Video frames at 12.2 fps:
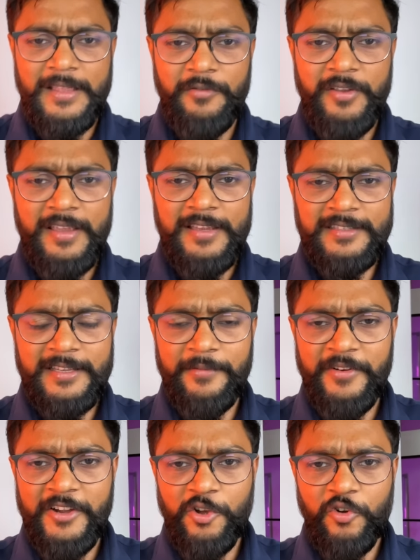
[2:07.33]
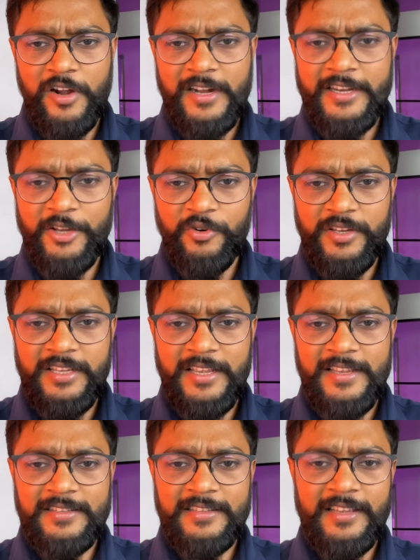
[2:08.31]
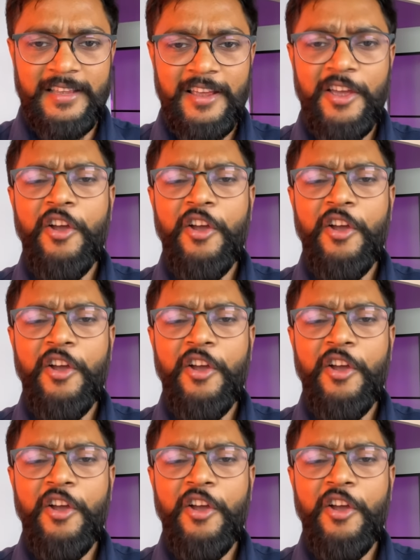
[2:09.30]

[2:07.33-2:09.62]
है इसकी वीडियो क्वालिटी और ये इसकी